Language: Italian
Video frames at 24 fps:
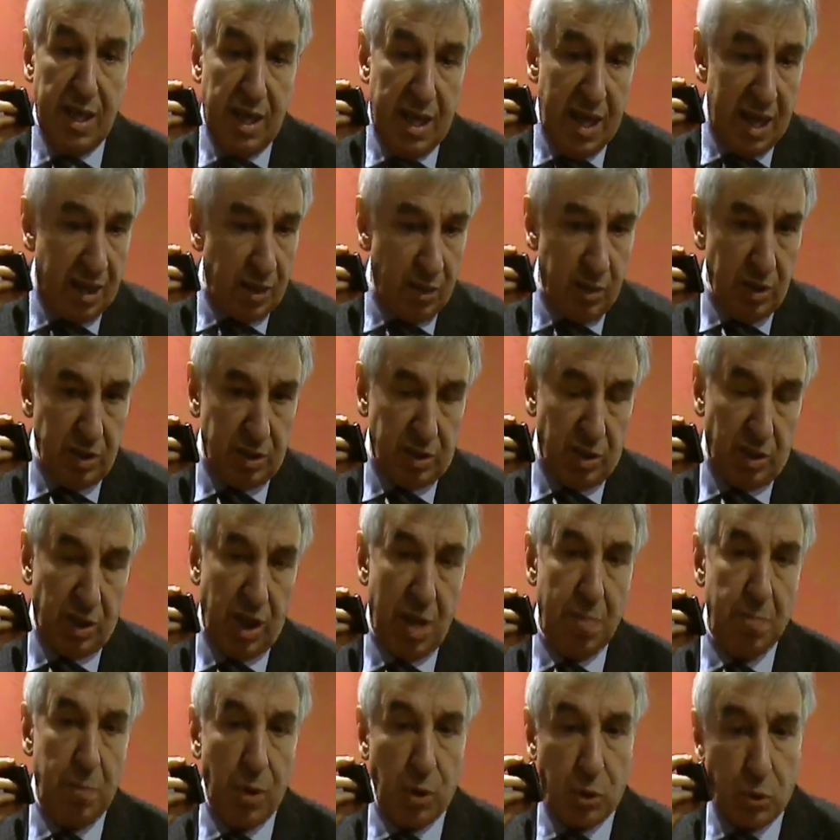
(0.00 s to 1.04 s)
la
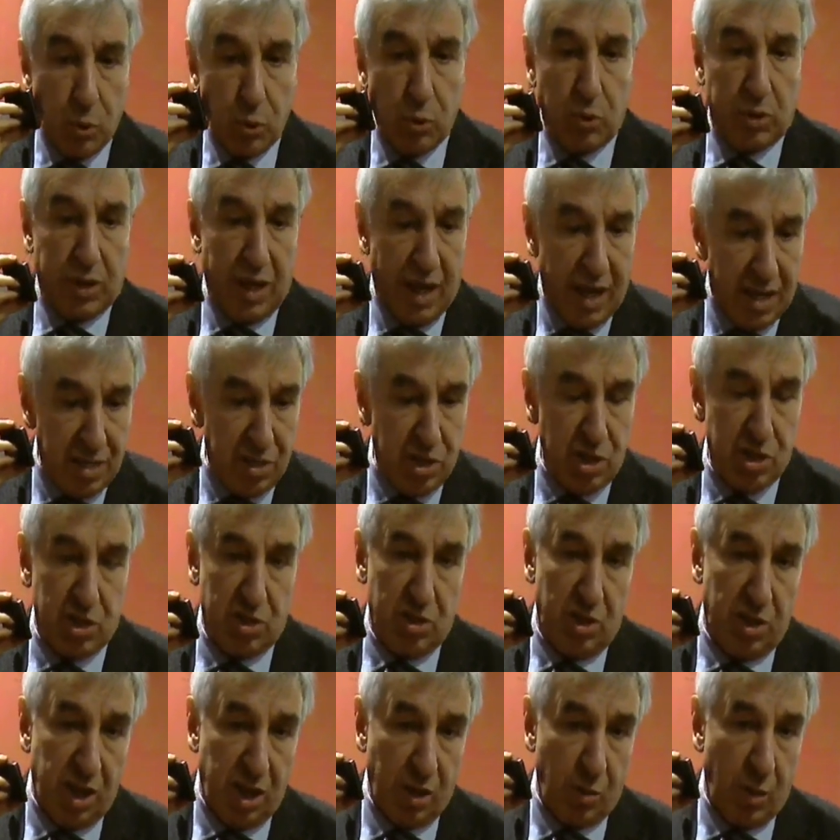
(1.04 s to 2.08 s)
graduatoria e poi tutta la
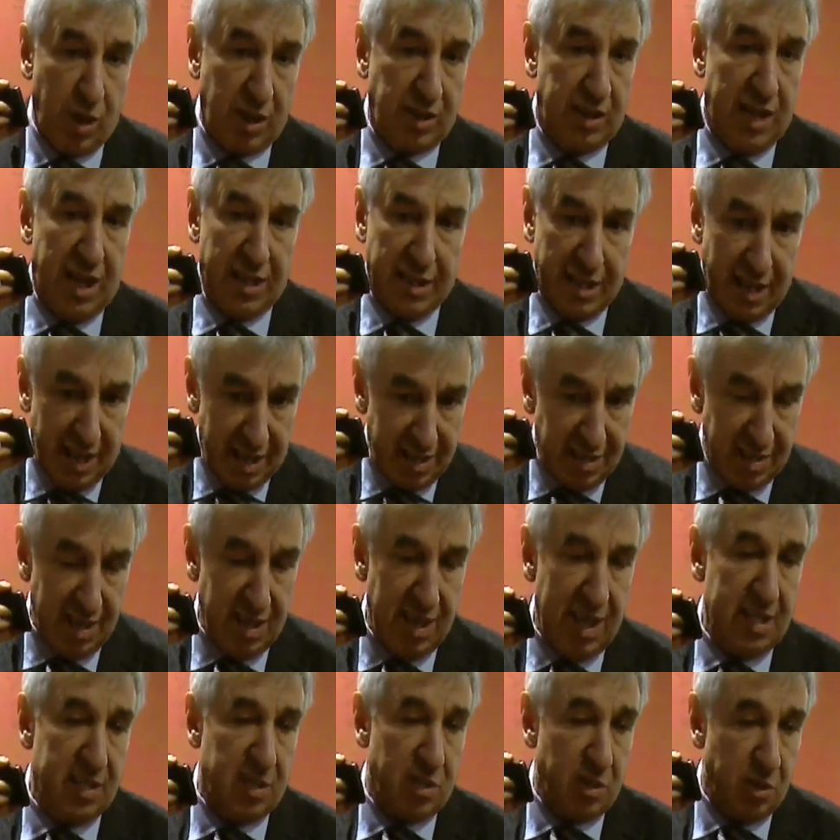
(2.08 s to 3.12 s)
gestione riguardante
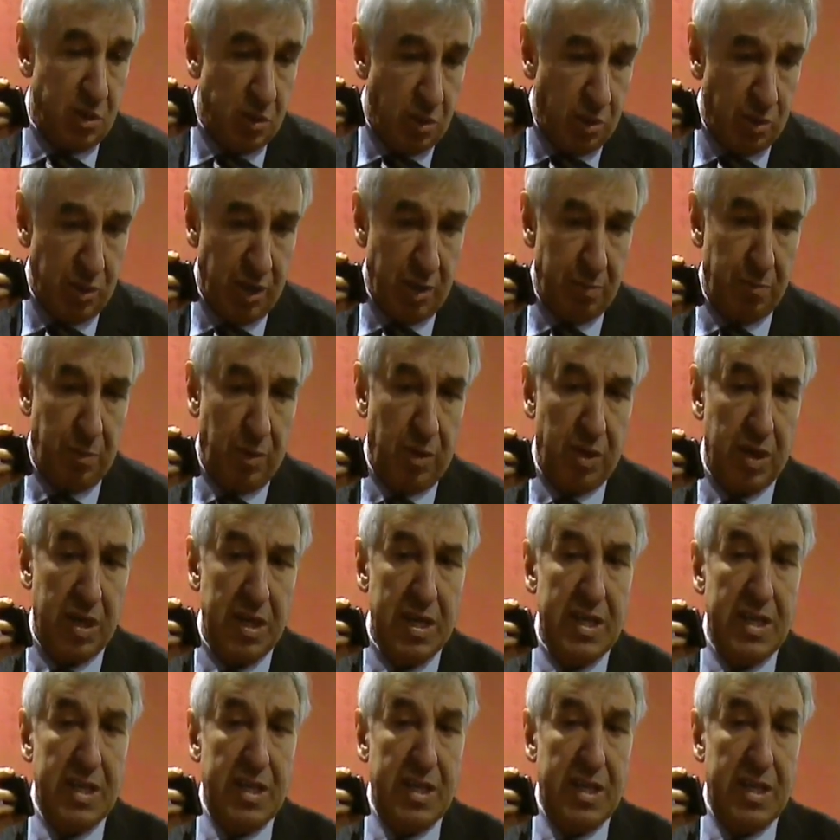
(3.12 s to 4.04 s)
l'assegnazione, poi